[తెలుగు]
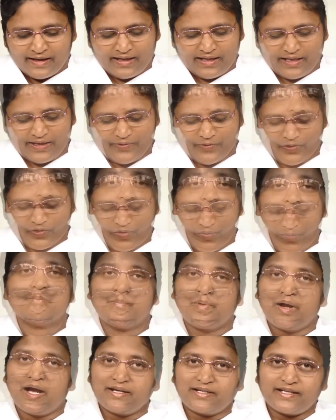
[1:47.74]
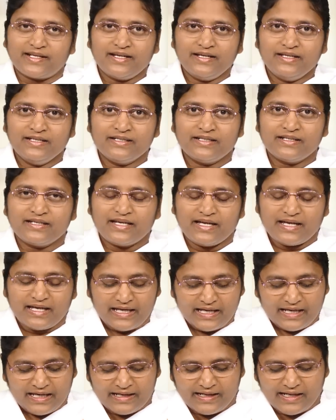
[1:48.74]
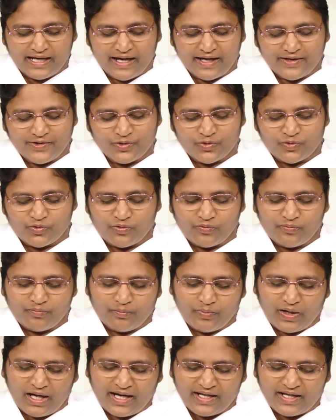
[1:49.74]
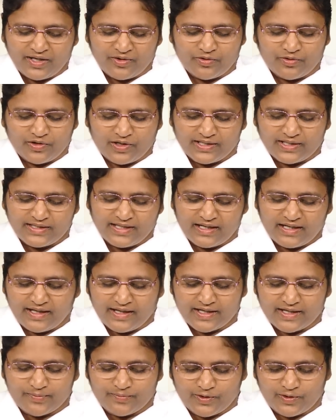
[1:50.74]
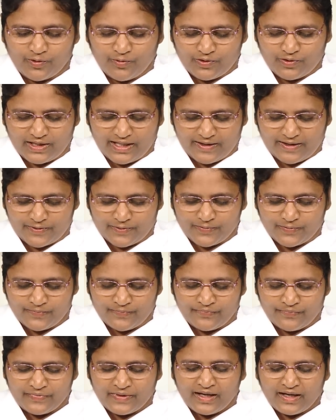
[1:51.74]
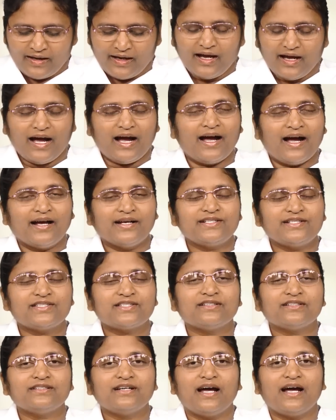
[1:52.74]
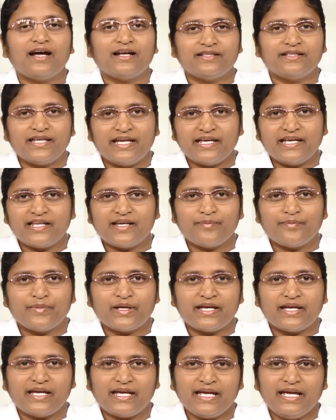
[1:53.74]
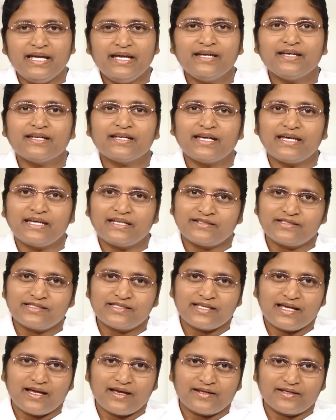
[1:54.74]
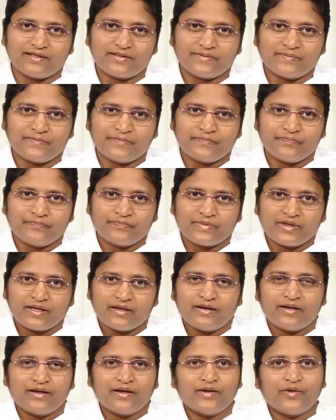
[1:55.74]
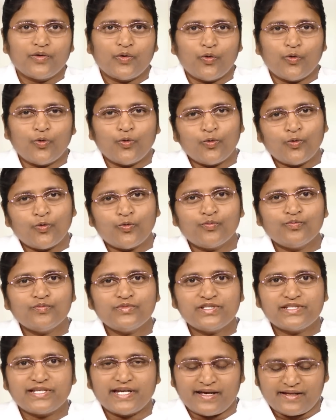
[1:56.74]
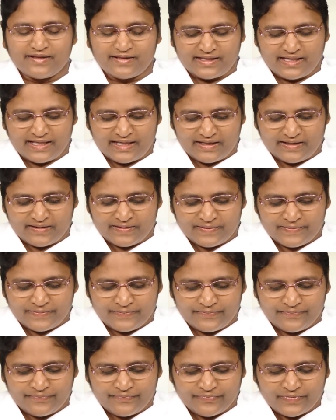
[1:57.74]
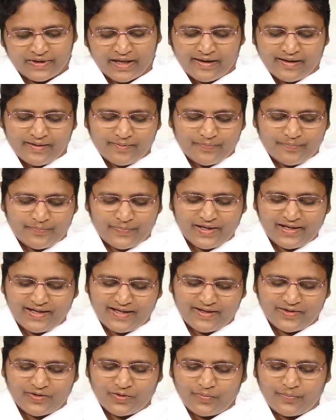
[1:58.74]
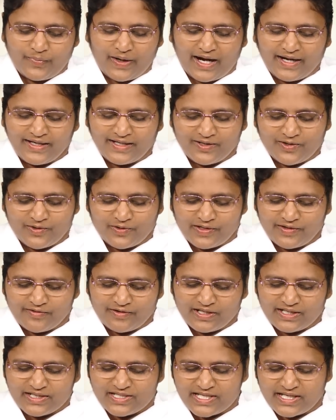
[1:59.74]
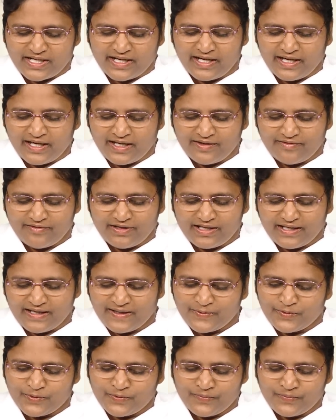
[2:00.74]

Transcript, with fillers: ఈరోజు పాట ఈనాడు మానవుడు అంధకారంలో ఉన్నాడు ఆజ్ అంధేరే మేహే ఇన్సాన్ ఓం శాంతి పిల్లలు పాటలోని ఒక చరణాన్ని విన్నారు